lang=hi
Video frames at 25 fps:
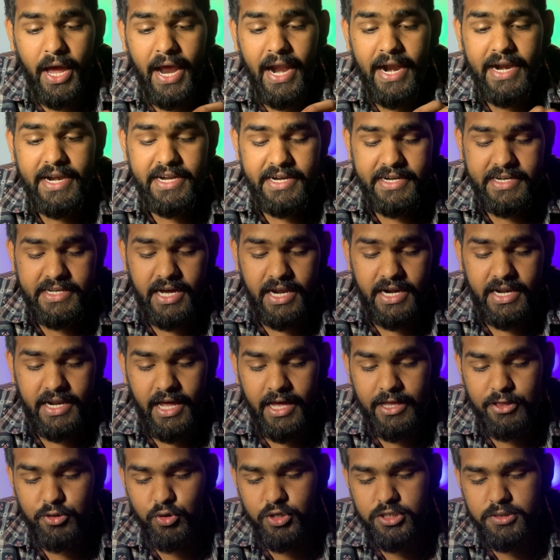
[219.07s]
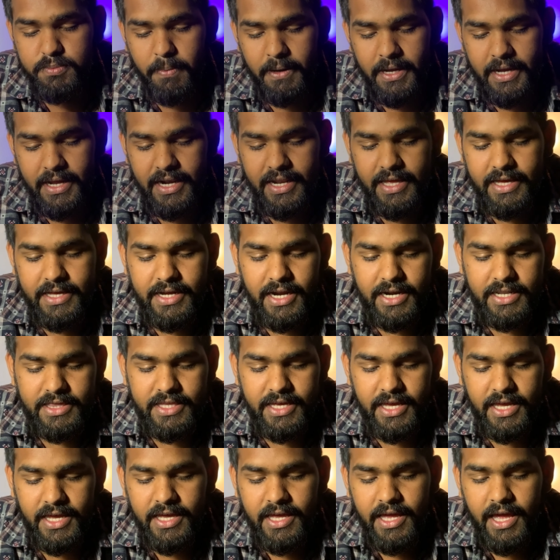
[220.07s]
एडिट करना है तो इस पर क्लिक करते
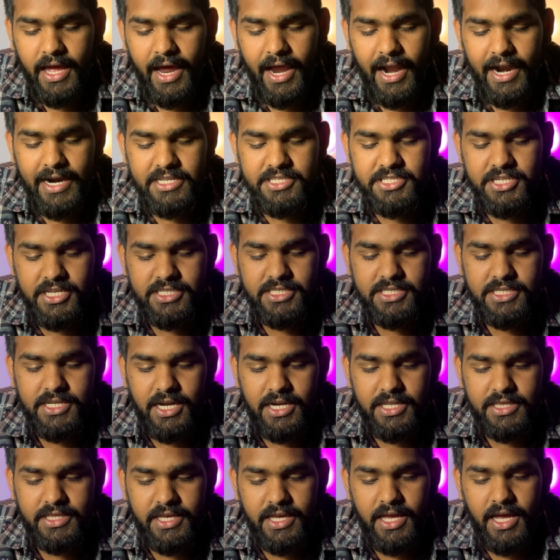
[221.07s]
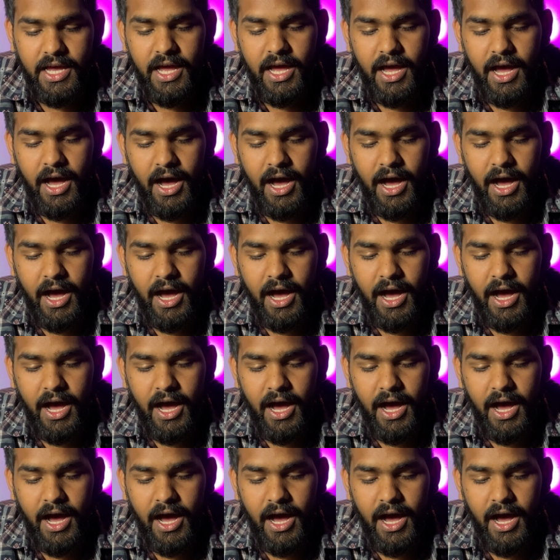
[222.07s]
हैं एडजस्ट करते हैं